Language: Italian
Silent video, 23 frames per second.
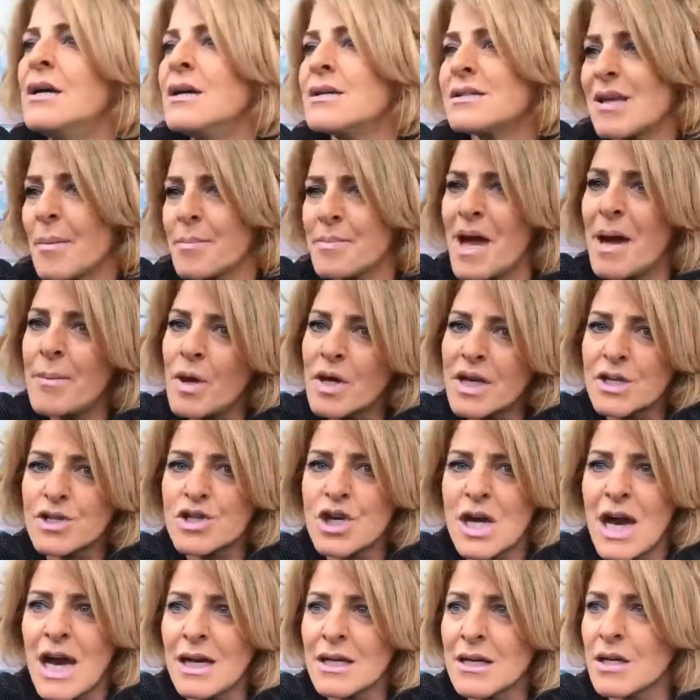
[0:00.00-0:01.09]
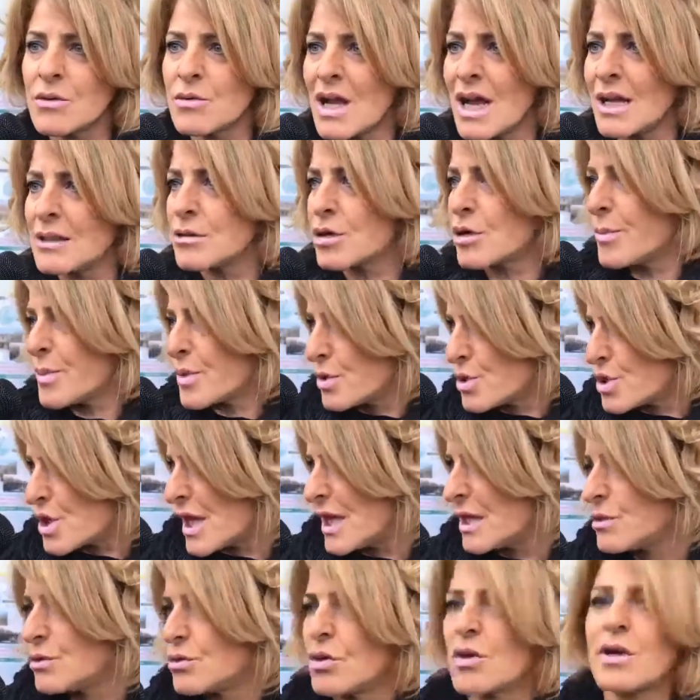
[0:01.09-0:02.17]
Sappiamo che c'è anche un altro
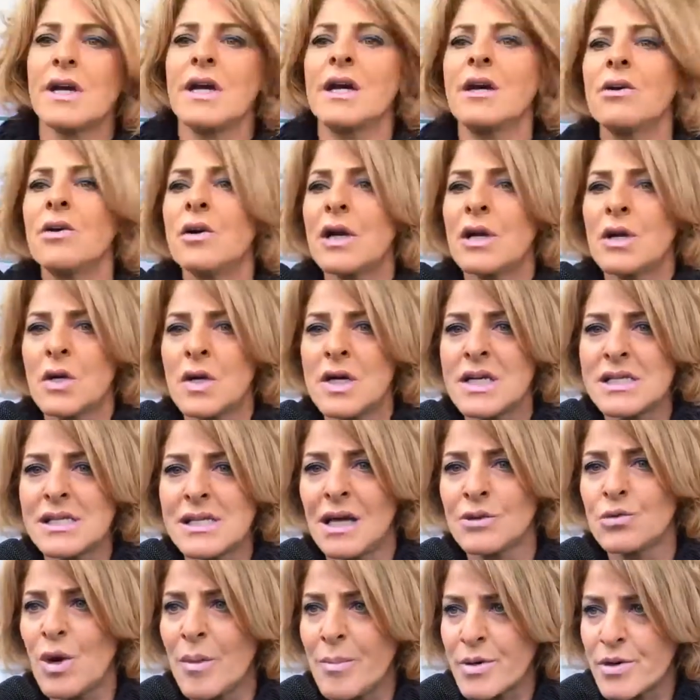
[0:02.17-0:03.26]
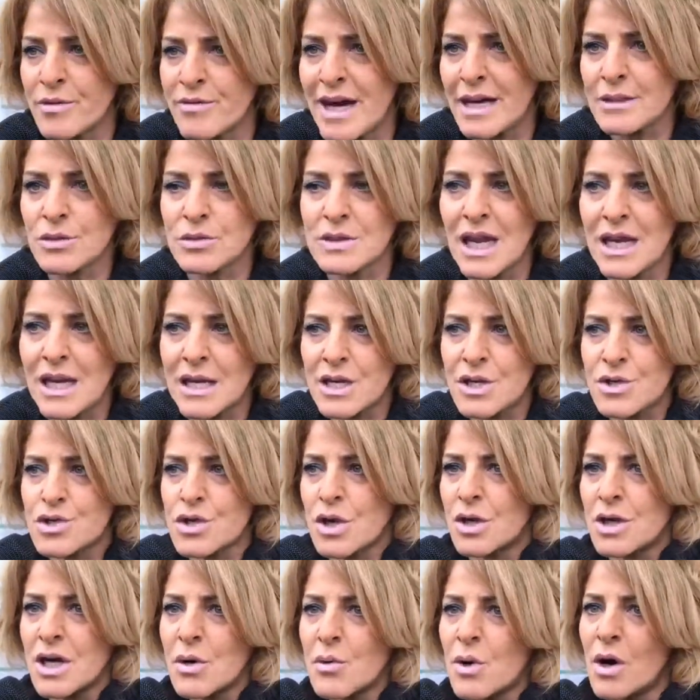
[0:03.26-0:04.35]
progetto che ancora non è stato approvato dalla
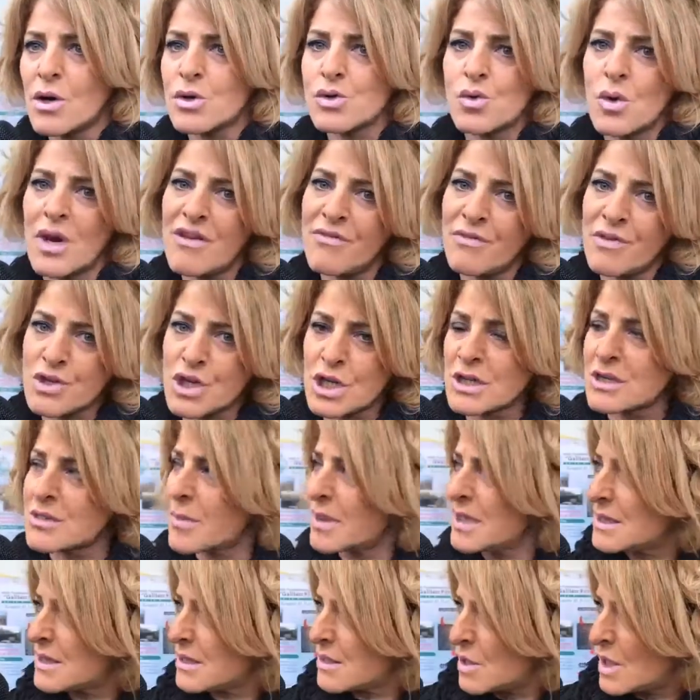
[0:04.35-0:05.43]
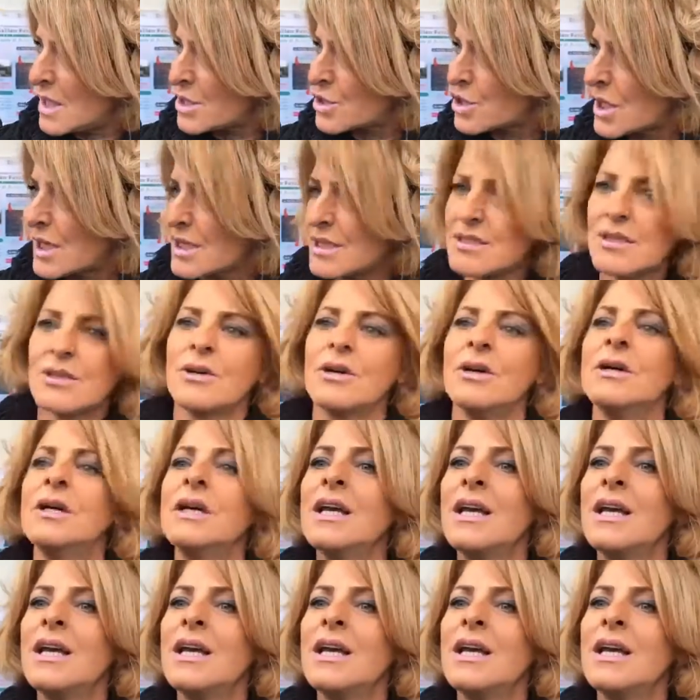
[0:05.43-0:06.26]
Regione, quello sull'efficientamento energetico,